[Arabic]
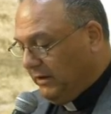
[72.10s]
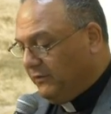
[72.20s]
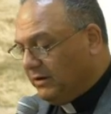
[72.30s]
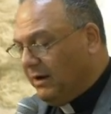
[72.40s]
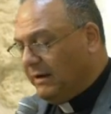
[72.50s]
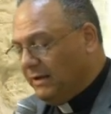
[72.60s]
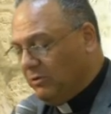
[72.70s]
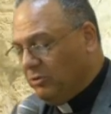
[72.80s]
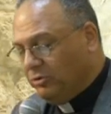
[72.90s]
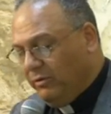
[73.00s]
فقال
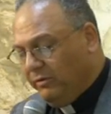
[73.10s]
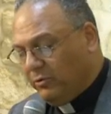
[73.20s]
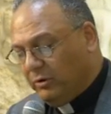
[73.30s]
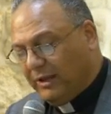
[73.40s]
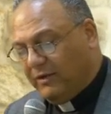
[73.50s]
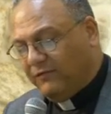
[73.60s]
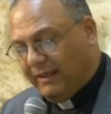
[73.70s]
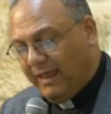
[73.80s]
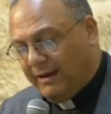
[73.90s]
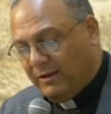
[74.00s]
اليهود انظروا كيف
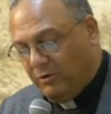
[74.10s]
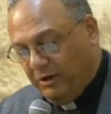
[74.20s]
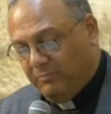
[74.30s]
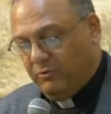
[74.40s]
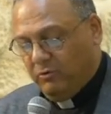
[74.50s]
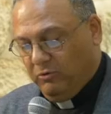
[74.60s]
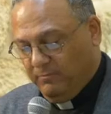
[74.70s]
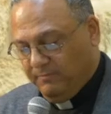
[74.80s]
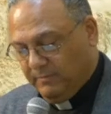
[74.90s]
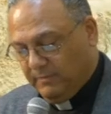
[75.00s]
كان يحبه
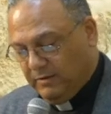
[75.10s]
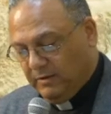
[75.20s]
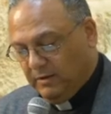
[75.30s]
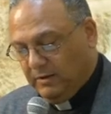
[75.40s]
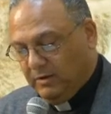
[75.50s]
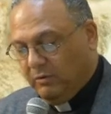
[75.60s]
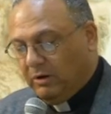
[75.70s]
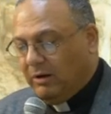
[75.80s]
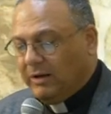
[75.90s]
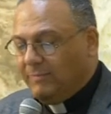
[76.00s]

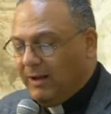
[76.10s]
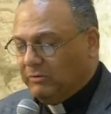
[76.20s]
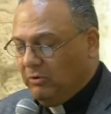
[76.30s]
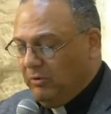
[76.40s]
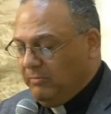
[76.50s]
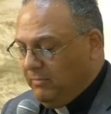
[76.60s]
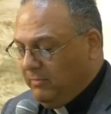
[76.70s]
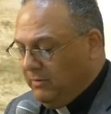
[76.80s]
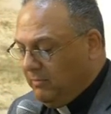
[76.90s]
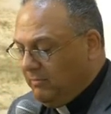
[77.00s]
وقال بعضهم
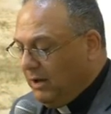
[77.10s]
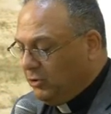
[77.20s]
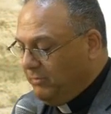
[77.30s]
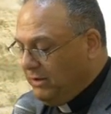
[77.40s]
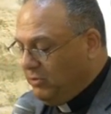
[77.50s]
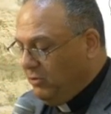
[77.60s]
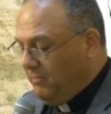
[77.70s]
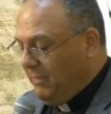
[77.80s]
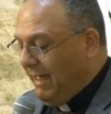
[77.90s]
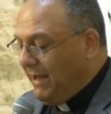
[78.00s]
بعض
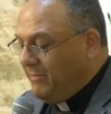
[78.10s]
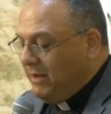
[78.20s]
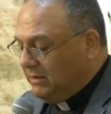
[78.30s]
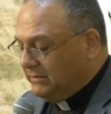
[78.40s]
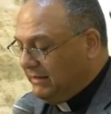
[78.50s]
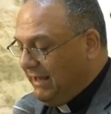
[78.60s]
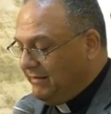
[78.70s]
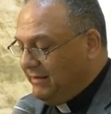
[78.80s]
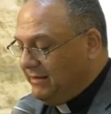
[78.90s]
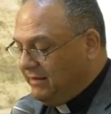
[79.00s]
منهم ألم يقدر
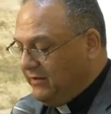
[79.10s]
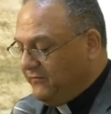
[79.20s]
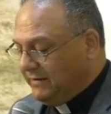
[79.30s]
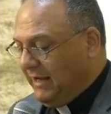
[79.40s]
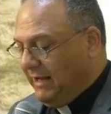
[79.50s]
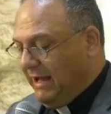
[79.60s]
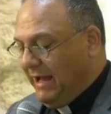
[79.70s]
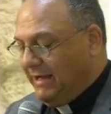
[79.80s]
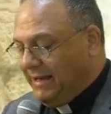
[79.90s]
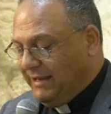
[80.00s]
هذا الذي فتح
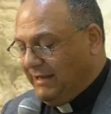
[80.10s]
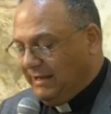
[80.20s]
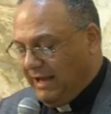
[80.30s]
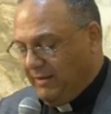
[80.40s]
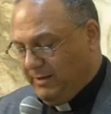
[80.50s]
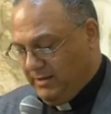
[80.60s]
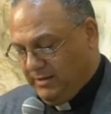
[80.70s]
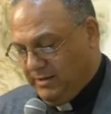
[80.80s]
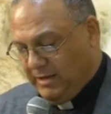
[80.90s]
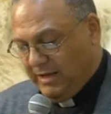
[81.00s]
عيني الأعمى
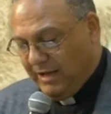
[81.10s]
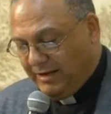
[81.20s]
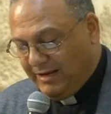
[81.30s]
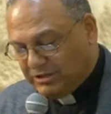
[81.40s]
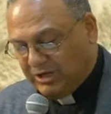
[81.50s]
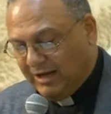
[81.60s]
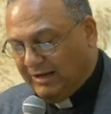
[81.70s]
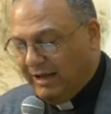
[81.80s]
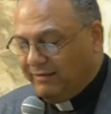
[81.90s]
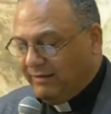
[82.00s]
أن يجعل
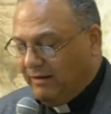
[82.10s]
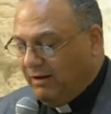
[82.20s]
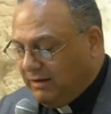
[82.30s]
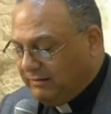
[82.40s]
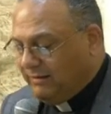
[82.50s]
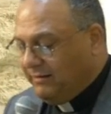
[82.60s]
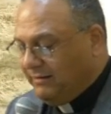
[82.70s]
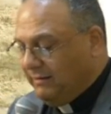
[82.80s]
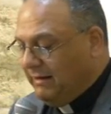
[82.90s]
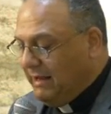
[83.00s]
هذا أيضا
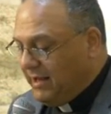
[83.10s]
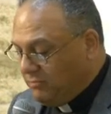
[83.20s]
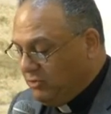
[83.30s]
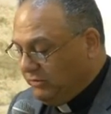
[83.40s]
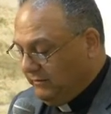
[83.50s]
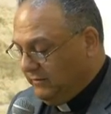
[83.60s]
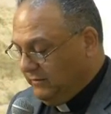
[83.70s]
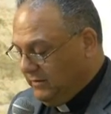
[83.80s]
لا يموت